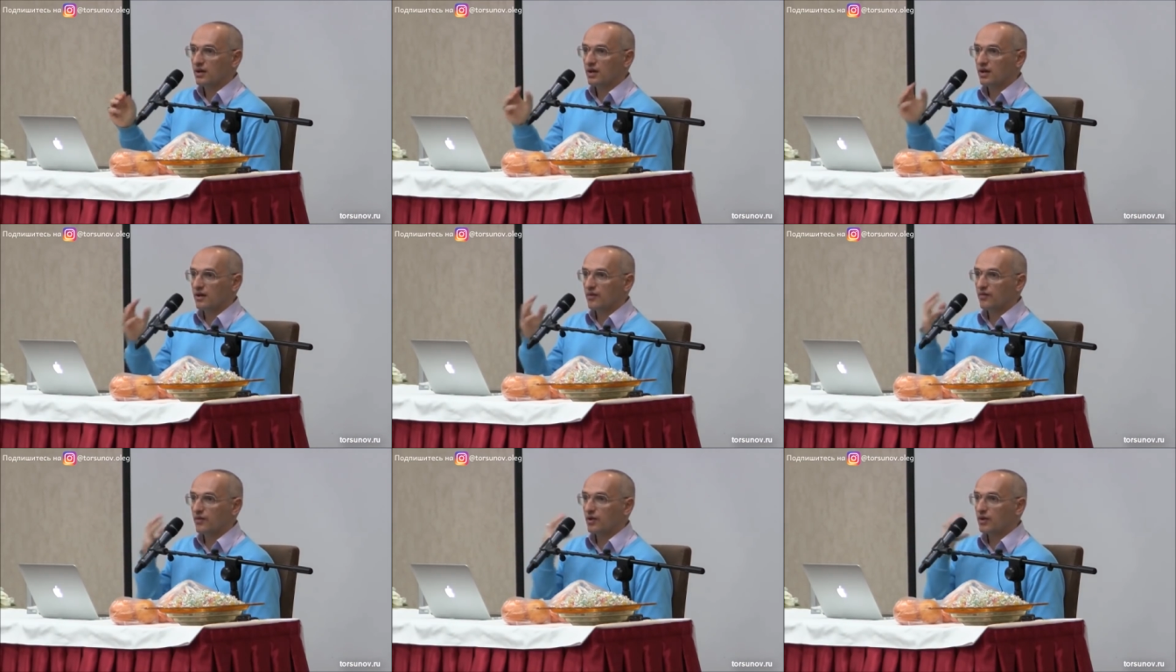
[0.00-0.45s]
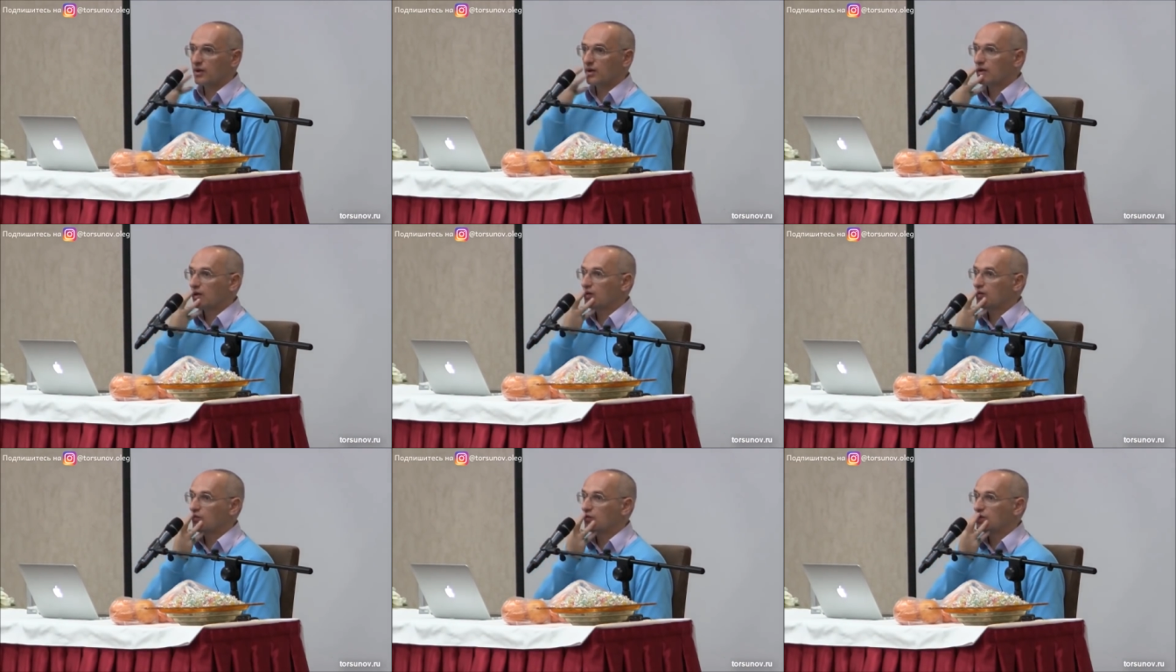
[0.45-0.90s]
Для него это
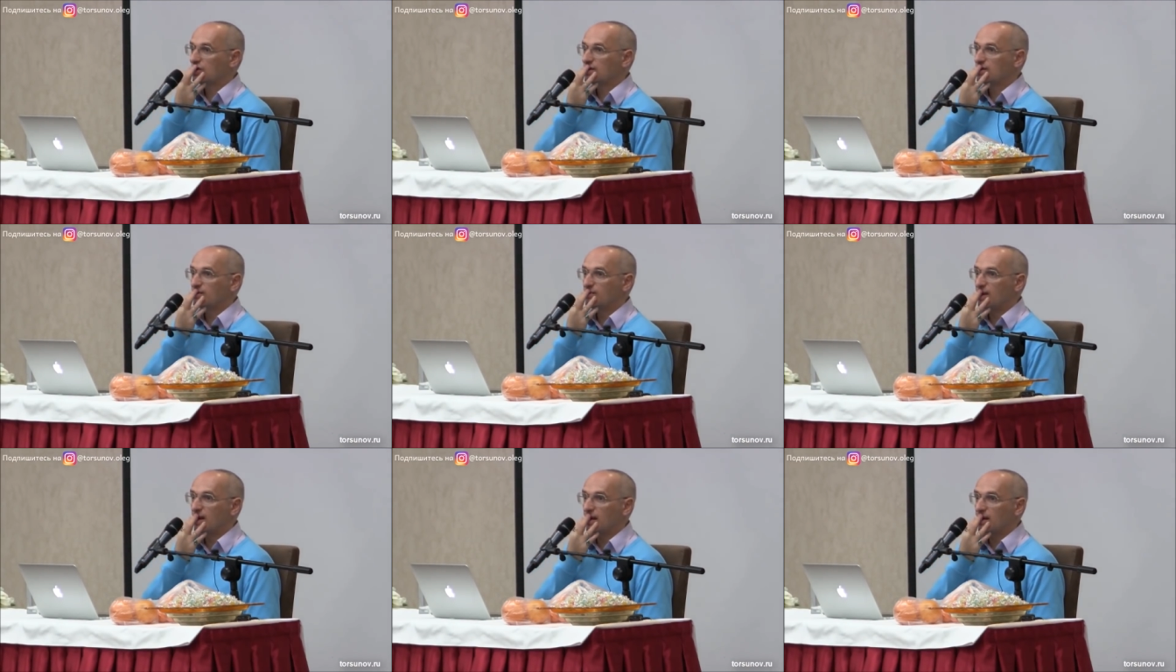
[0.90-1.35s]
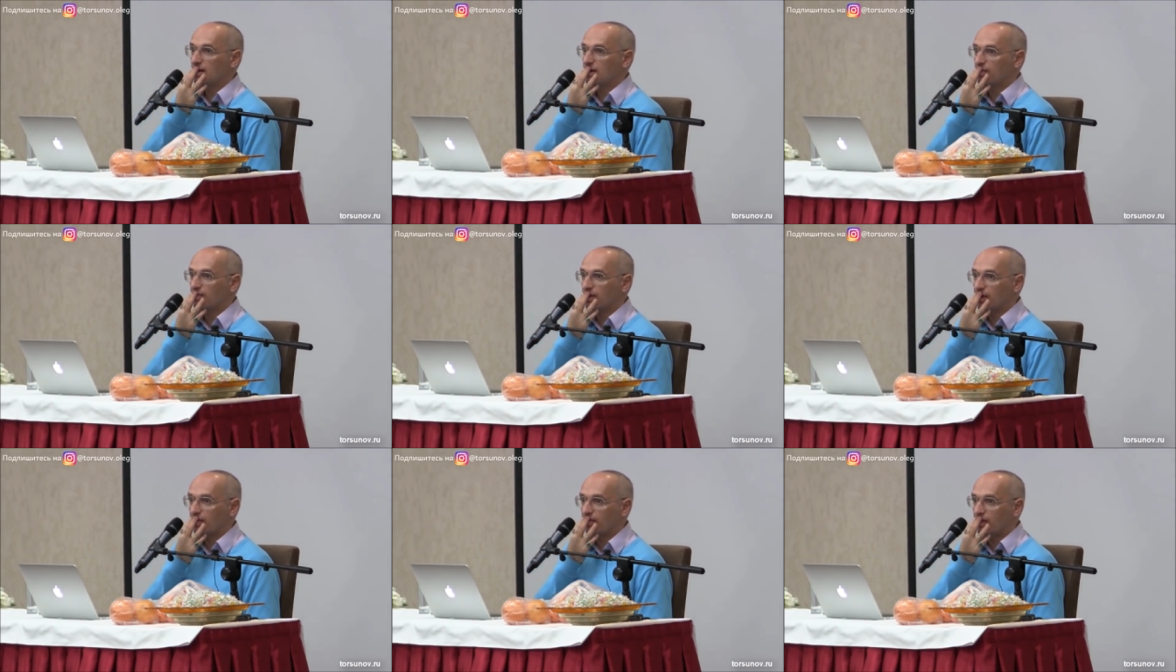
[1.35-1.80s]
хуже
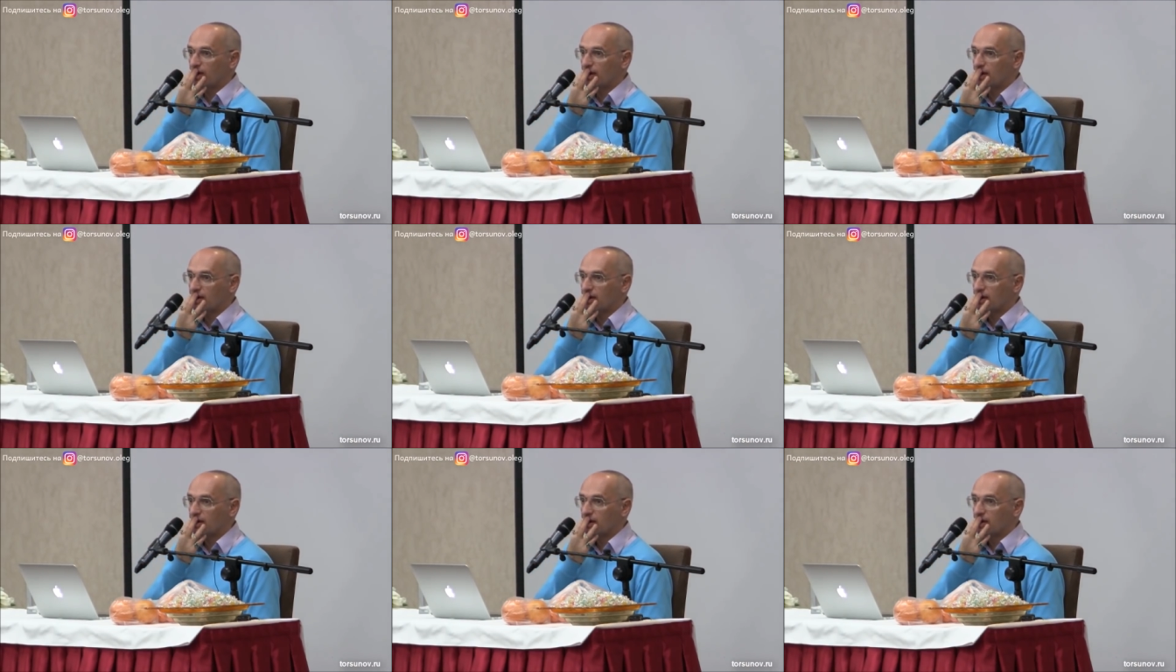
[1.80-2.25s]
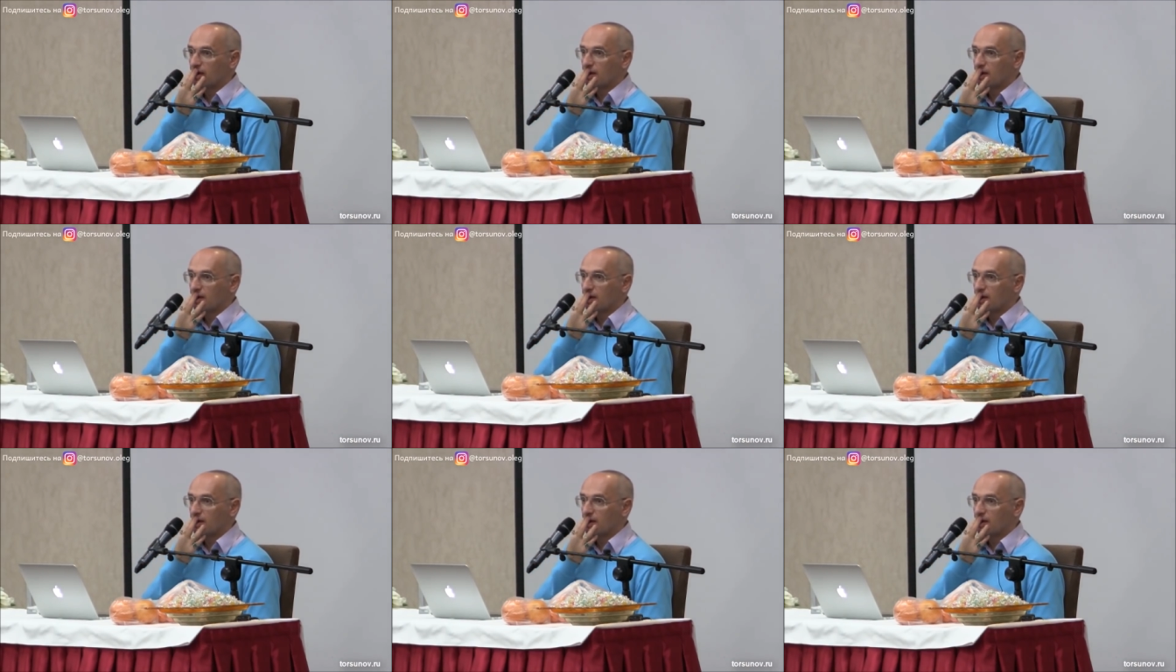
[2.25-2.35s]
смерти, понимаете?